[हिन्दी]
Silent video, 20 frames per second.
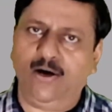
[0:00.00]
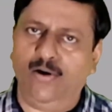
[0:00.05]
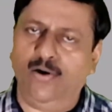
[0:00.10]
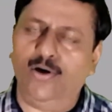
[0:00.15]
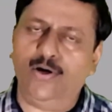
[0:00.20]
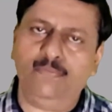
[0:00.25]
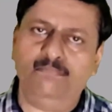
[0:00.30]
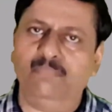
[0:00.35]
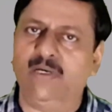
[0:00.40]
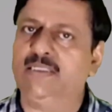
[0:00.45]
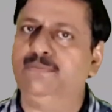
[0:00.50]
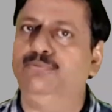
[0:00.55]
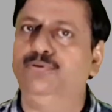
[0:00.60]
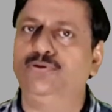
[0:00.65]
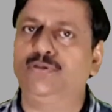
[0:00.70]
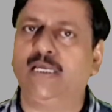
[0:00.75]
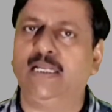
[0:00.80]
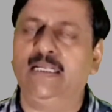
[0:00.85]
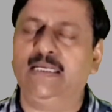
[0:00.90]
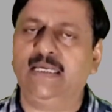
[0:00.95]
और
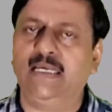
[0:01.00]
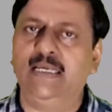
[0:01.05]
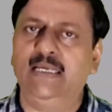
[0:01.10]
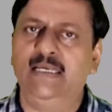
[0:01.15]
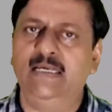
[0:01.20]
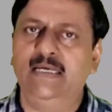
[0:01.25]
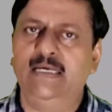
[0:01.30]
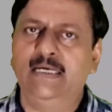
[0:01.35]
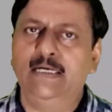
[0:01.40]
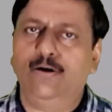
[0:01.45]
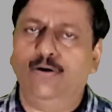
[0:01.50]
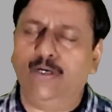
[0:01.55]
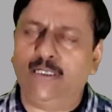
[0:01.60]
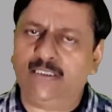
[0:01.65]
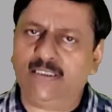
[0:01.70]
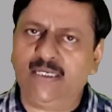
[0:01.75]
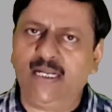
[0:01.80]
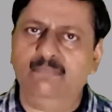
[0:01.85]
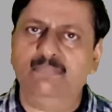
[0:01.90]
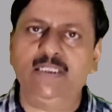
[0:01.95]
मजबूत करेंगे और
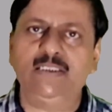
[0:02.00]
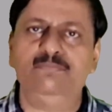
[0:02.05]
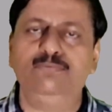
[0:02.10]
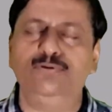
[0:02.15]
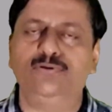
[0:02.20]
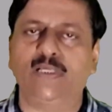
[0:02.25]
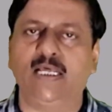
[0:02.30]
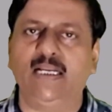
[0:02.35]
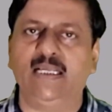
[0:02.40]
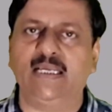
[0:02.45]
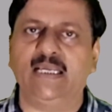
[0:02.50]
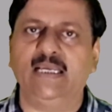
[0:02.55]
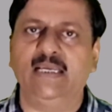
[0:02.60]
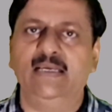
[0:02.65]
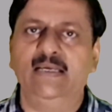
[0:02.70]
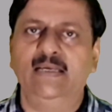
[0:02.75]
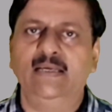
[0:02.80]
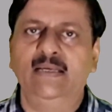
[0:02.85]
इतना मजबूत करेंगे